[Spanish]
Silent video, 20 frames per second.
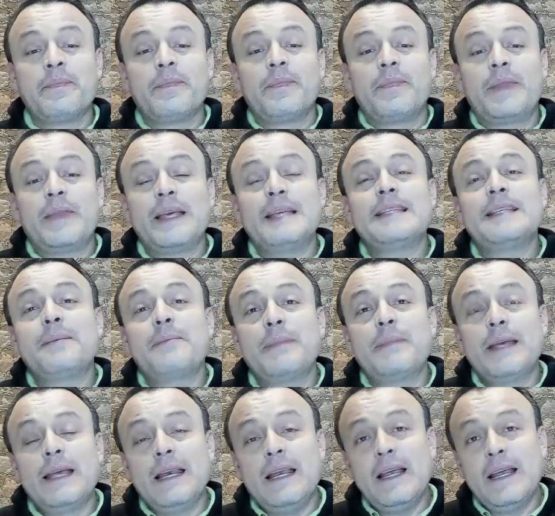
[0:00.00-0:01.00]
desde
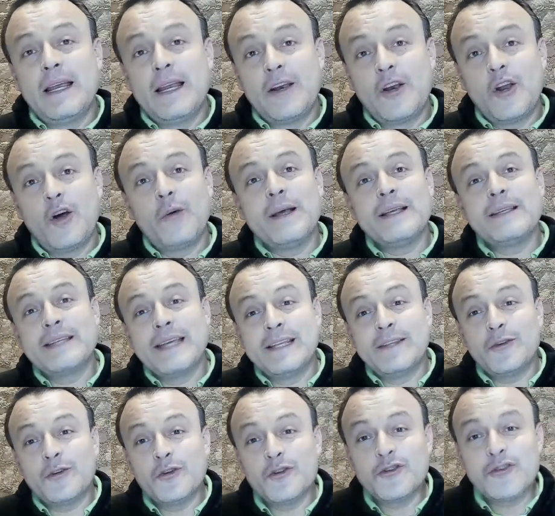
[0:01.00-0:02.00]

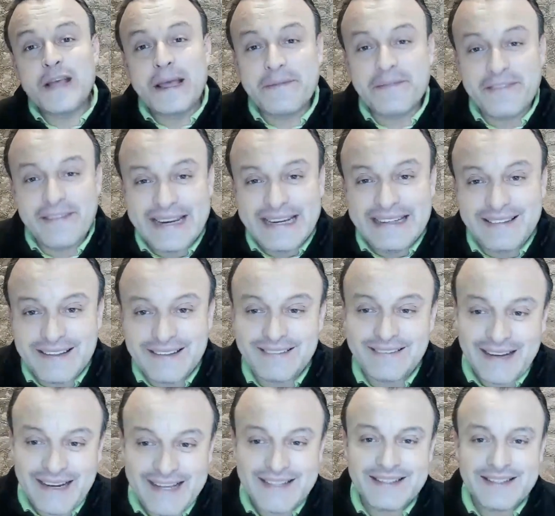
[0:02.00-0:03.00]

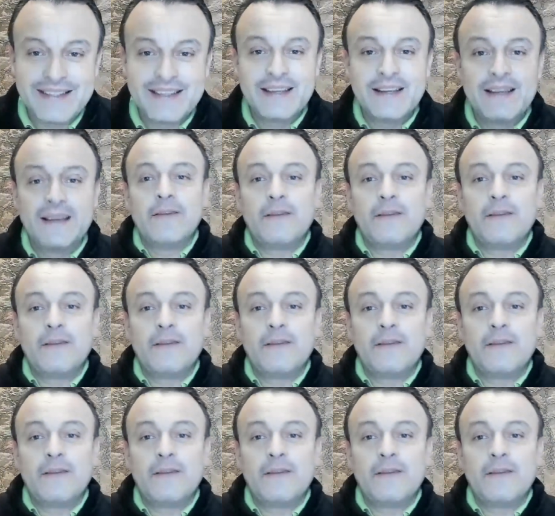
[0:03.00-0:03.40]
1923.